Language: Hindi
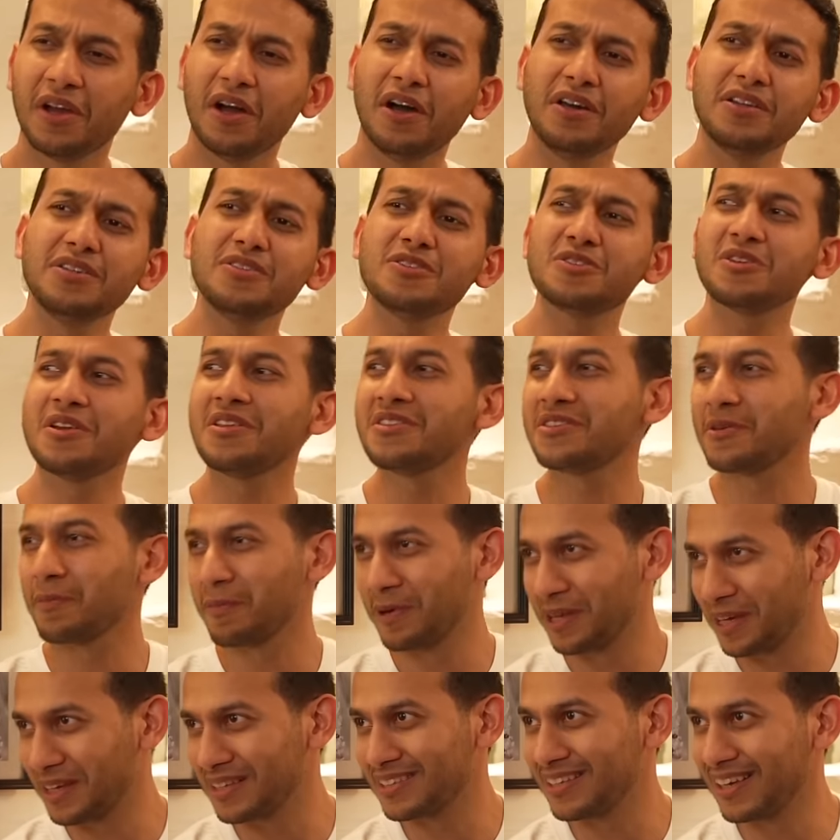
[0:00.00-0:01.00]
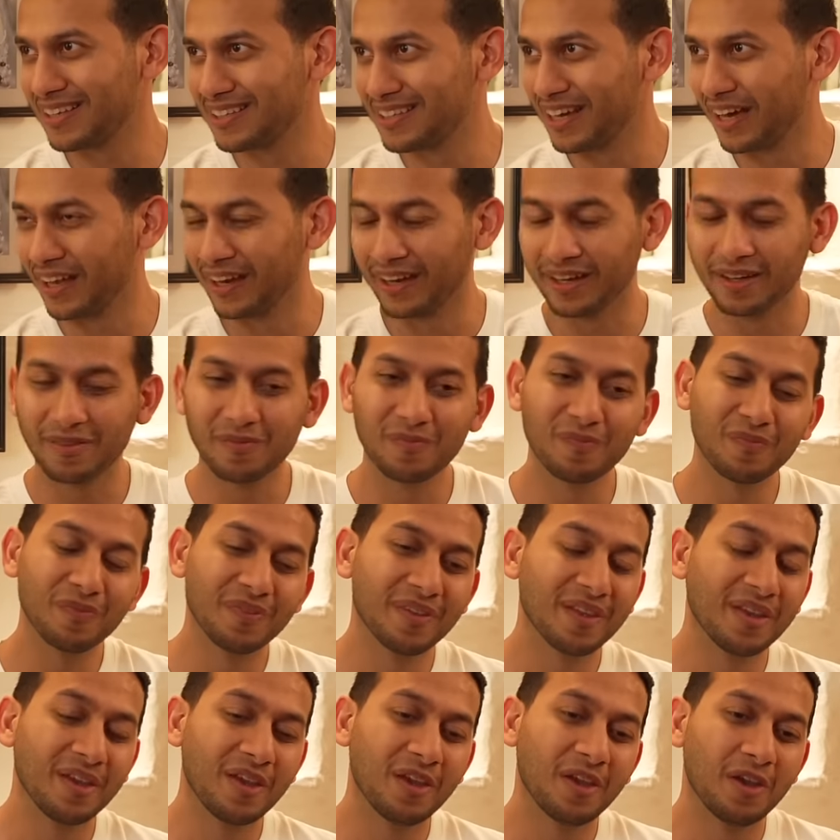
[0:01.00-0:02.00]
हर इंसान सपने के साथ जा रहा है
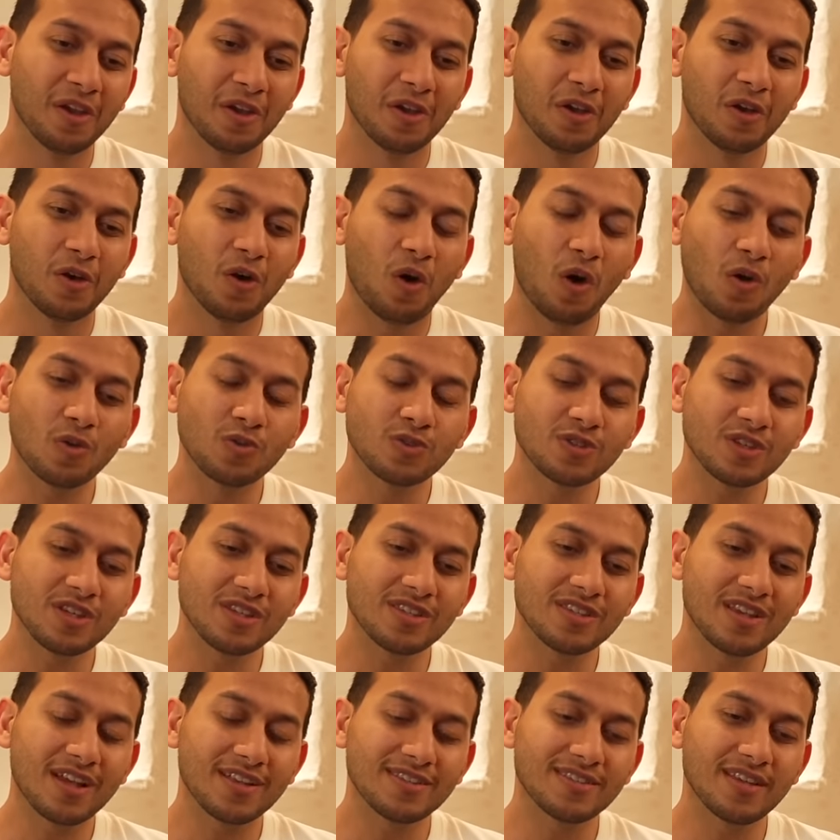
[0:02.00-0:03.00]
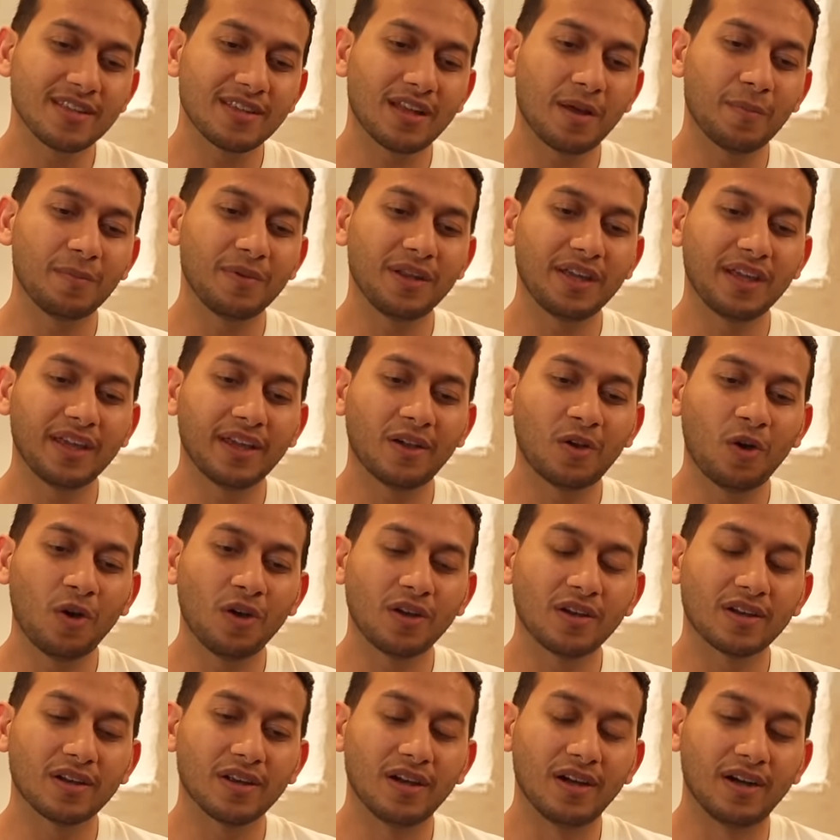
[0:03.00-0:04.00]
और उसके साथ साथ आपने एक
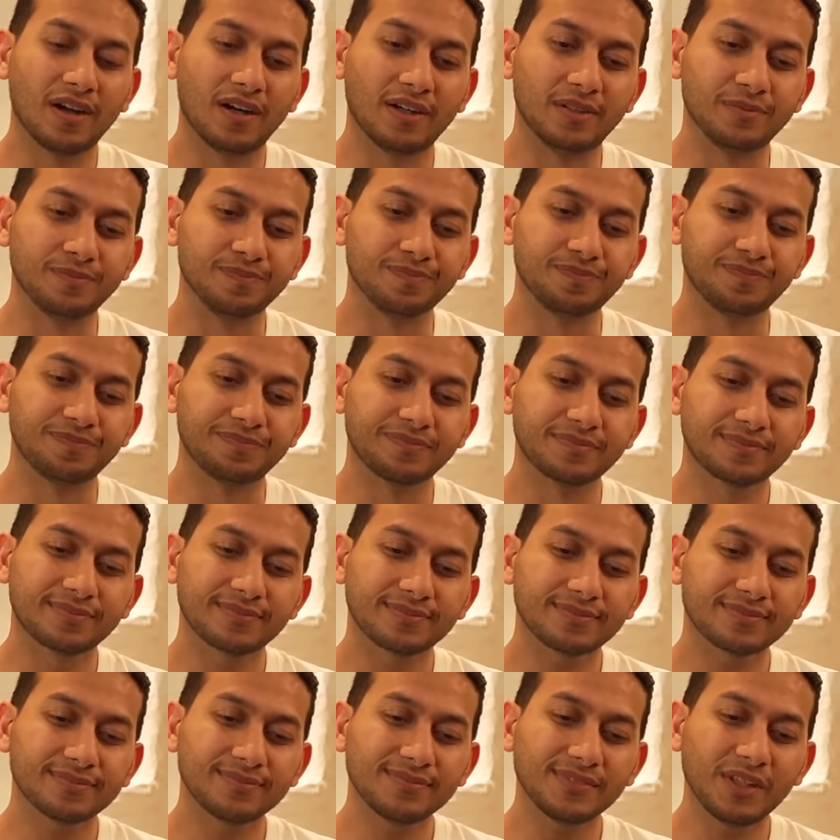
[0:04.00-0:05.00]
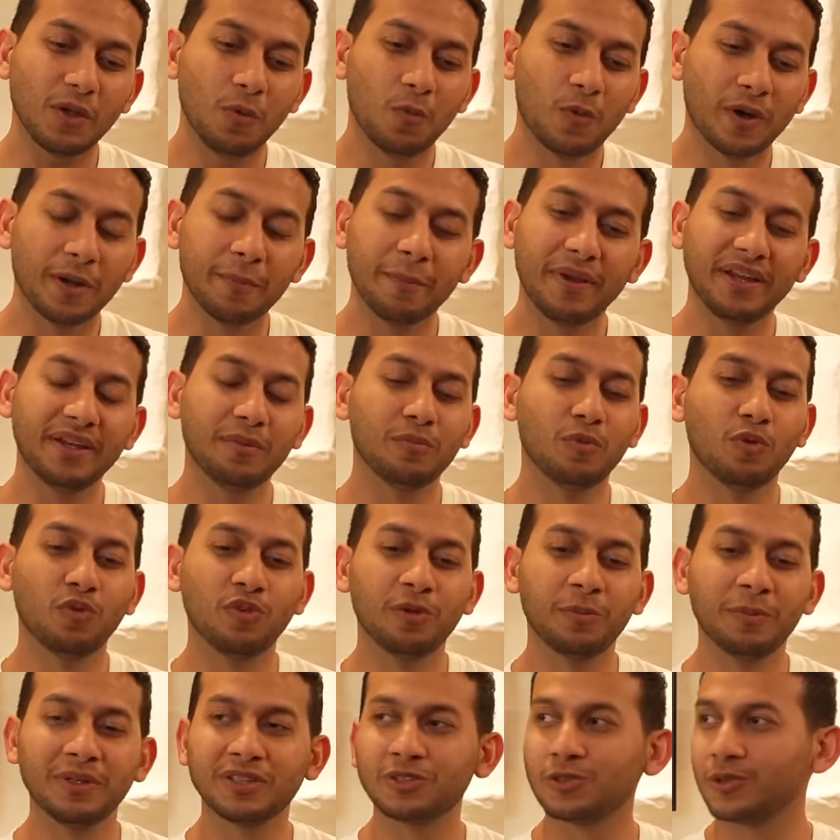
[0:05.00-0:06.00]
और वर्ड मैंने
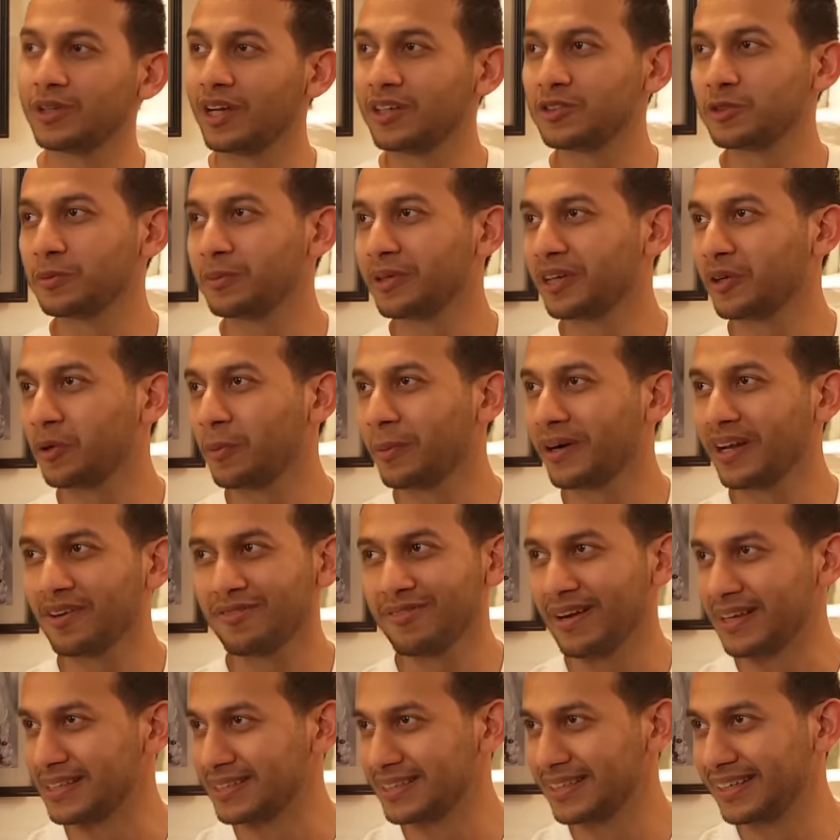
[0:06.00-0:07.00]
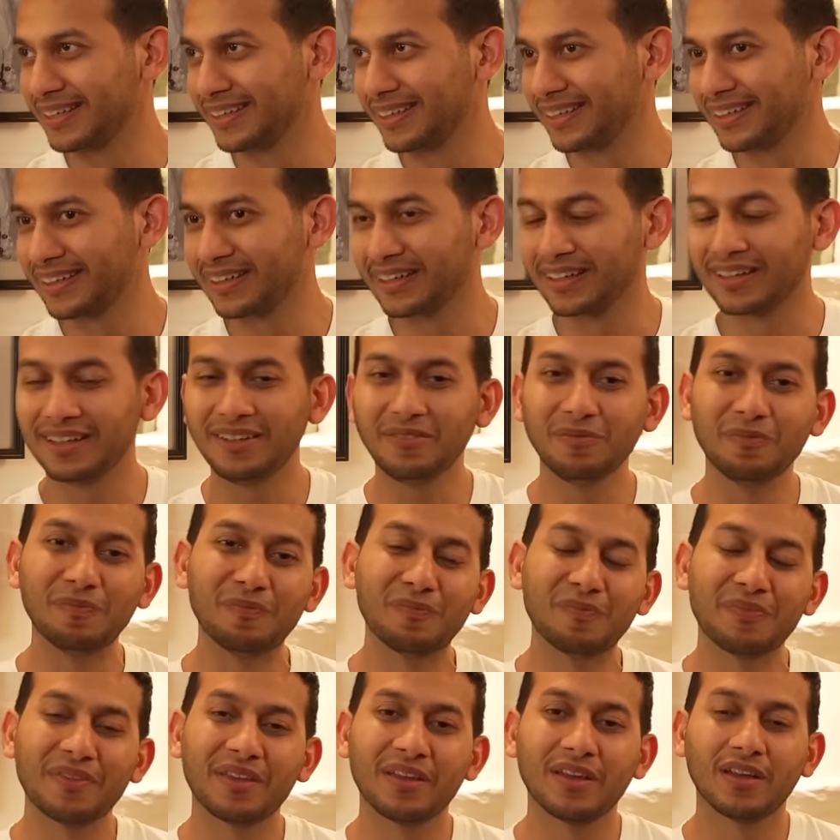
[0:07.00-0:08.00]
मूवी में सुना जो मेरे को बड़ा फैसिनेटिंग लगा
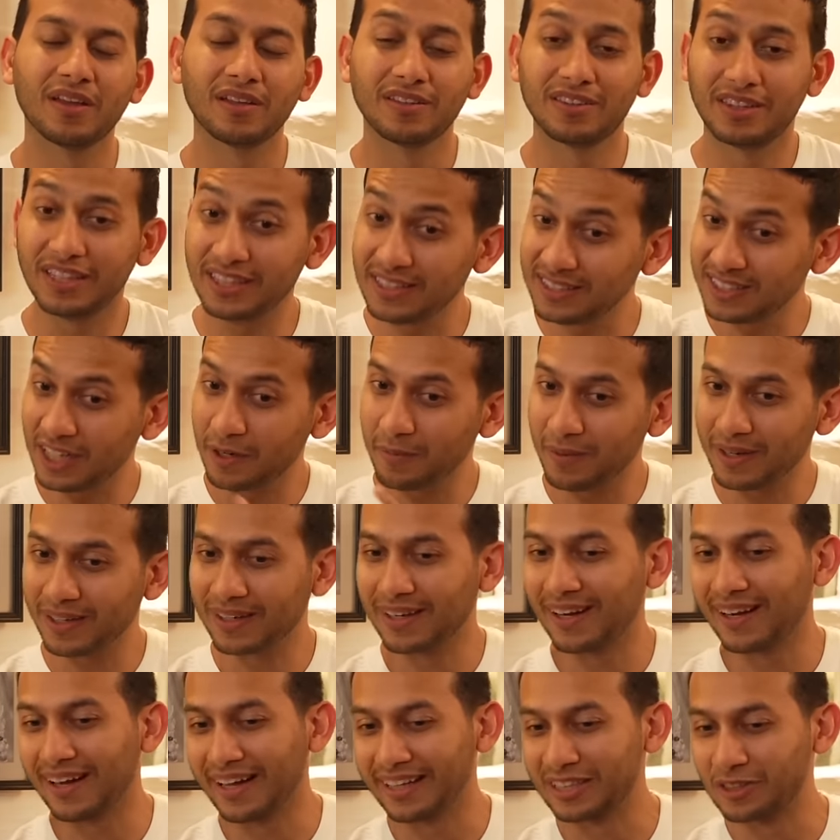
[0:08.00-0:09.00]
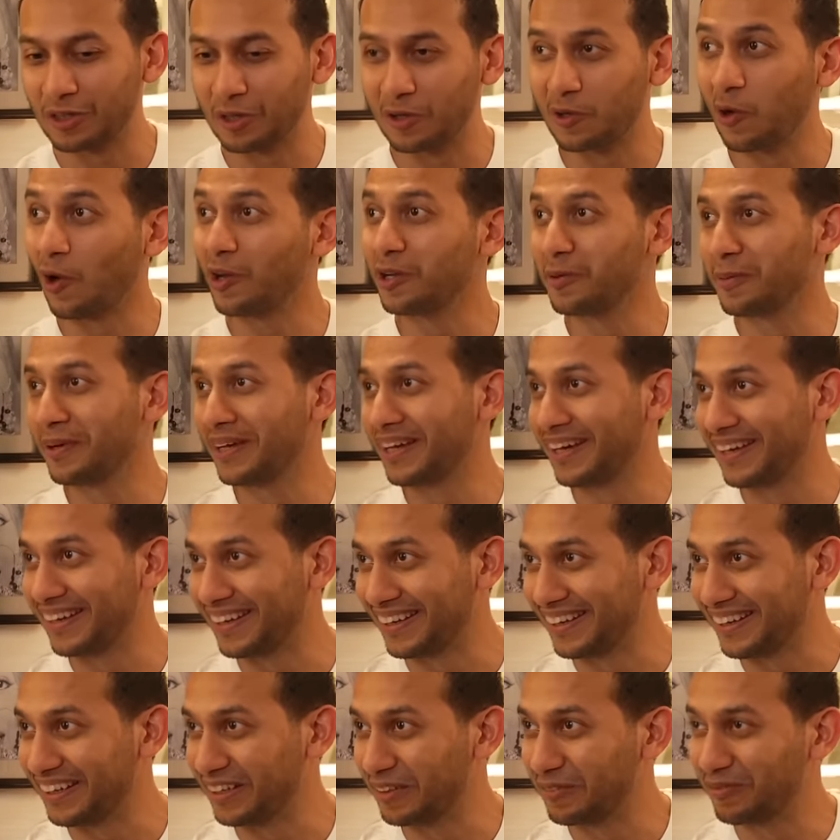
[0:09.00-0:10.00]
तीन चार बार कहा एक्चुअली गौरी भैया
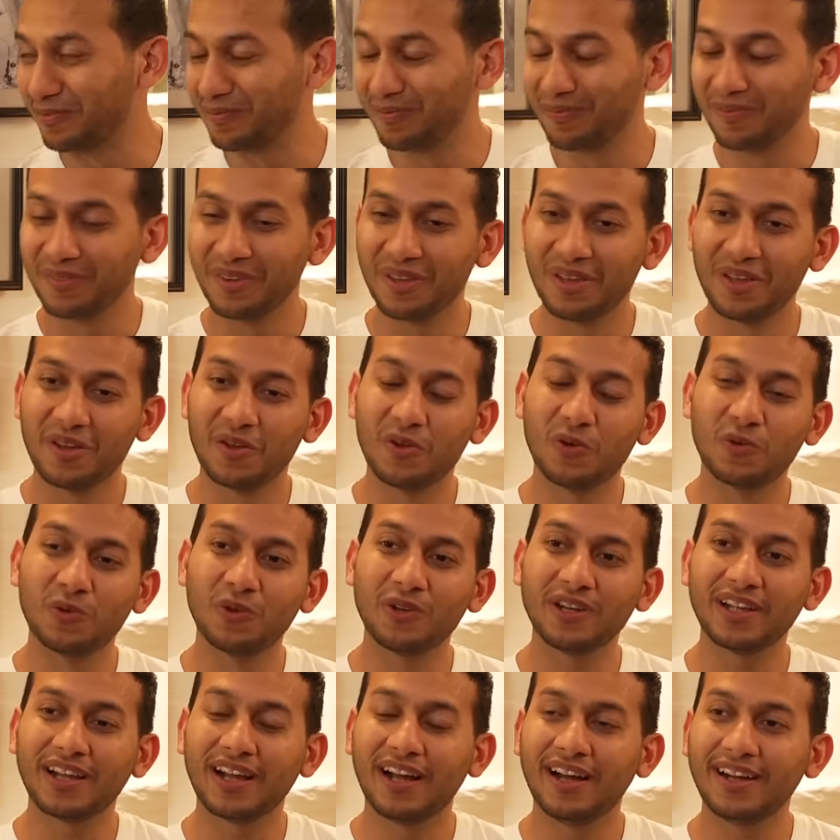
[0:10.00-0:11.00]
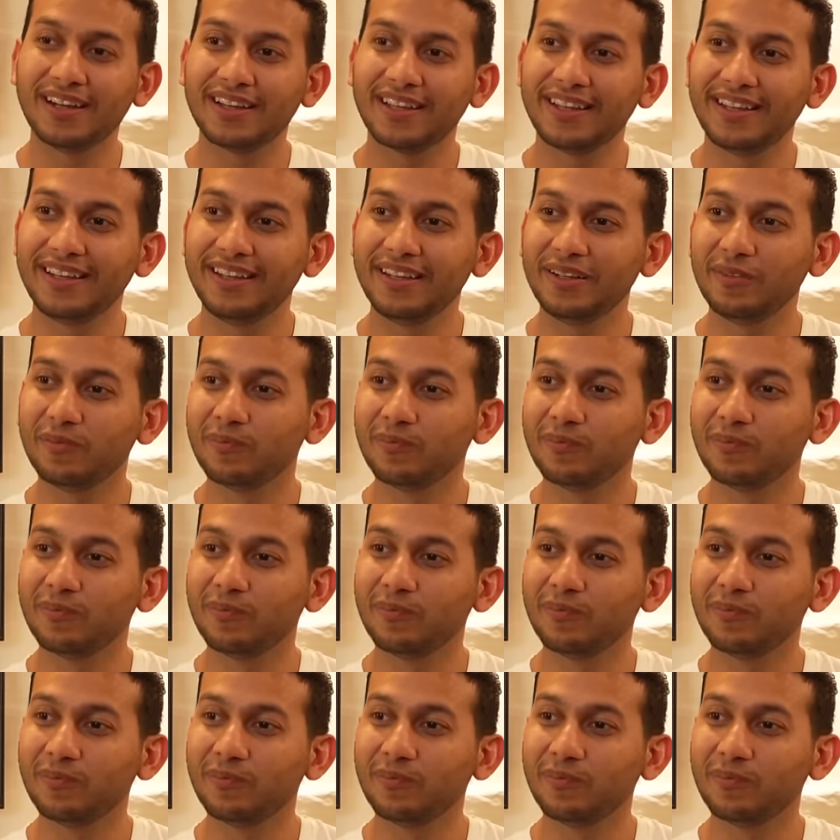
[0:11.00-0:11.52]
ने ये उन्होंने कहा कि